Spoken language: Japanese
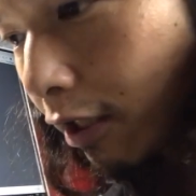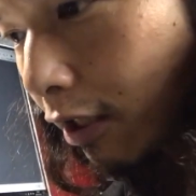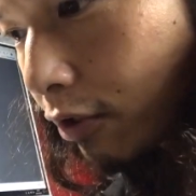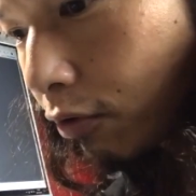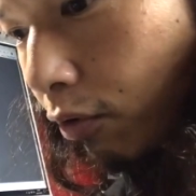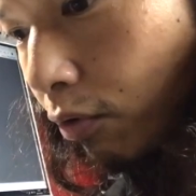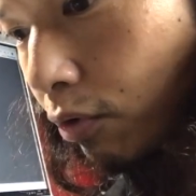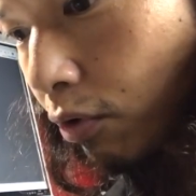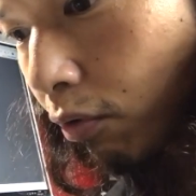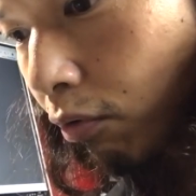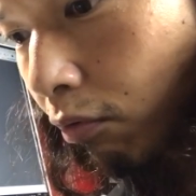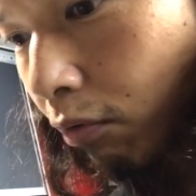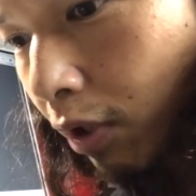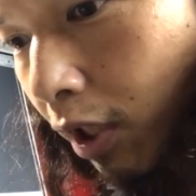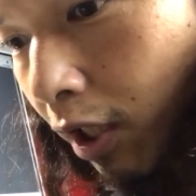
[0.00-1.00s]
なんかそういう情
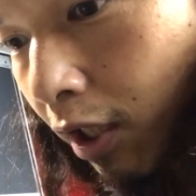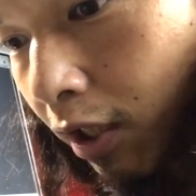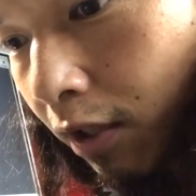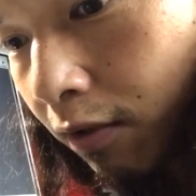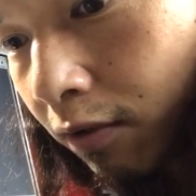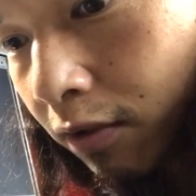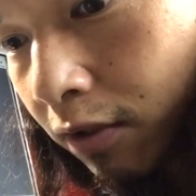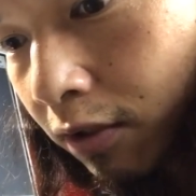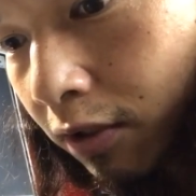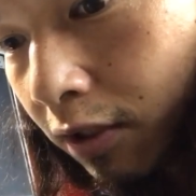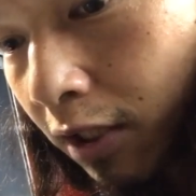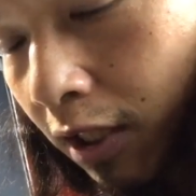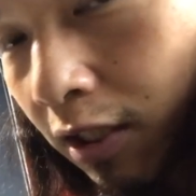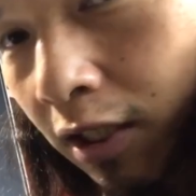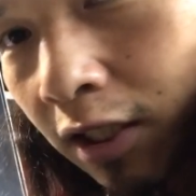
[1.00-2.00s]
報が
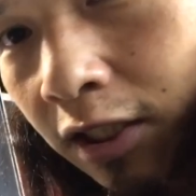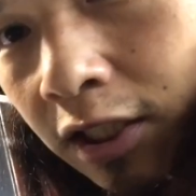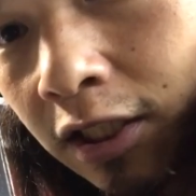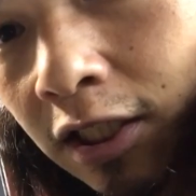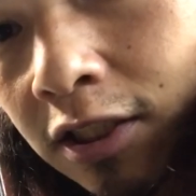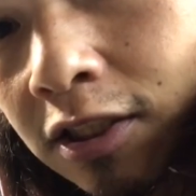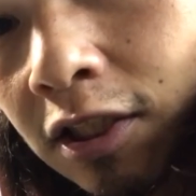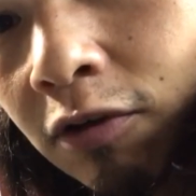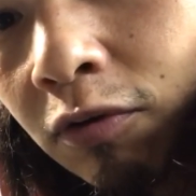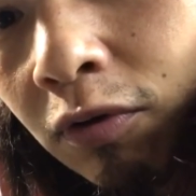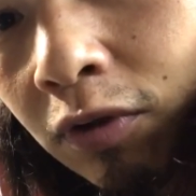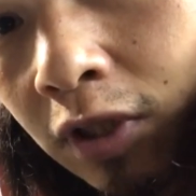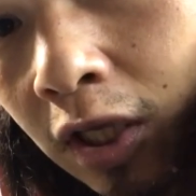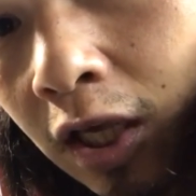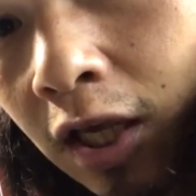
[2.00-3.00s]
ガンガン来だした
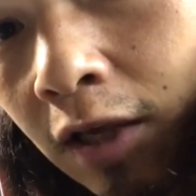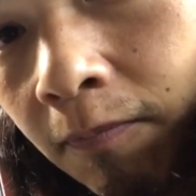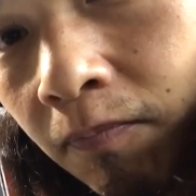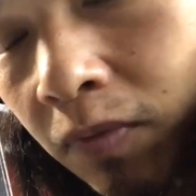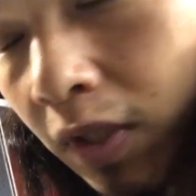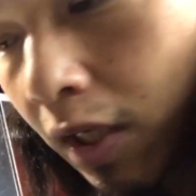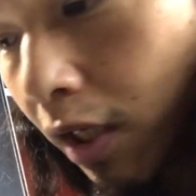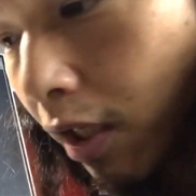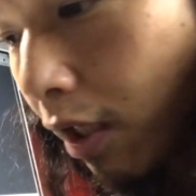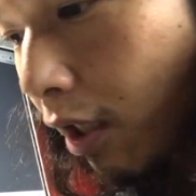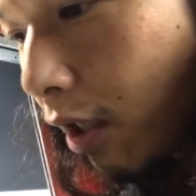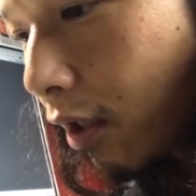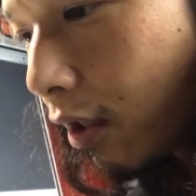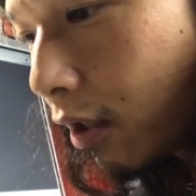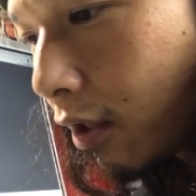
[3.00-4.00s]
頃で、で
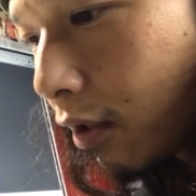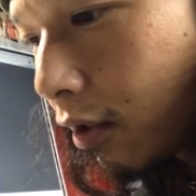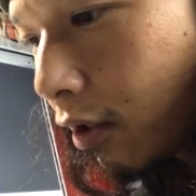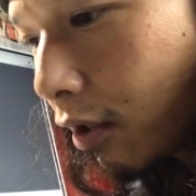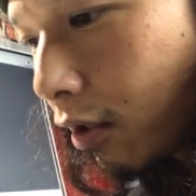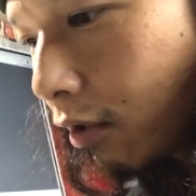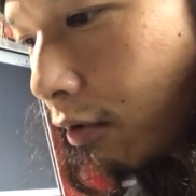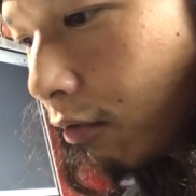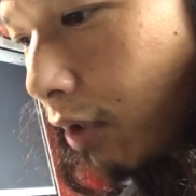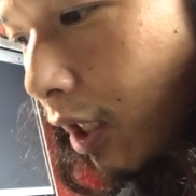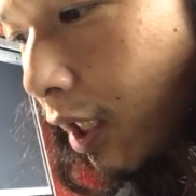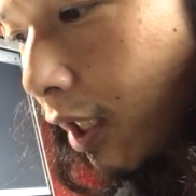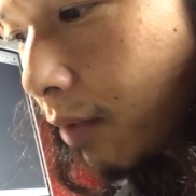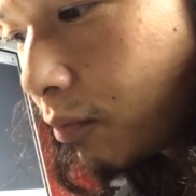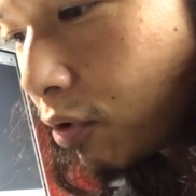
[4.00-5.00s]

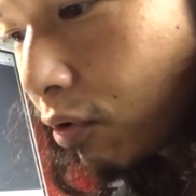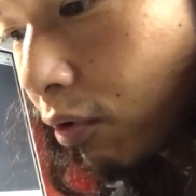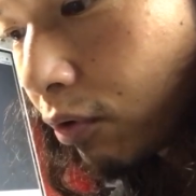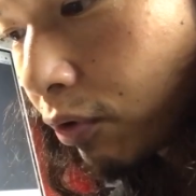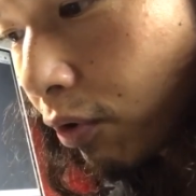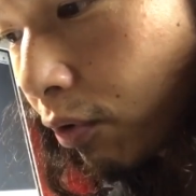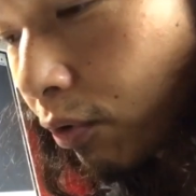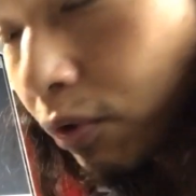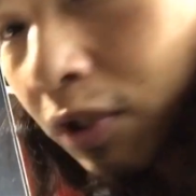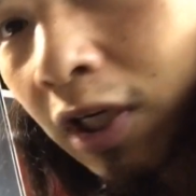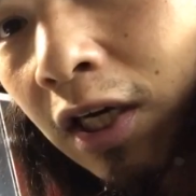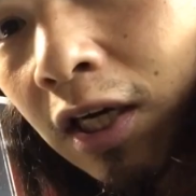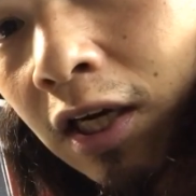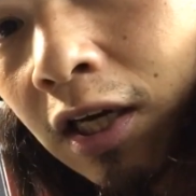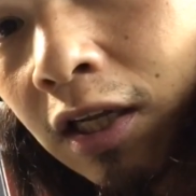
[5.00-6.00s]
若い向こうの
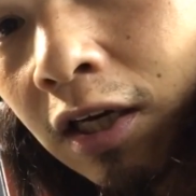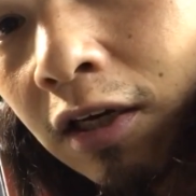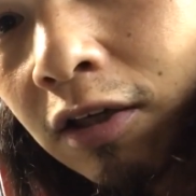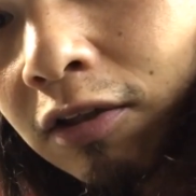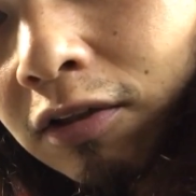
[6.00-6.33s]
ロッダーが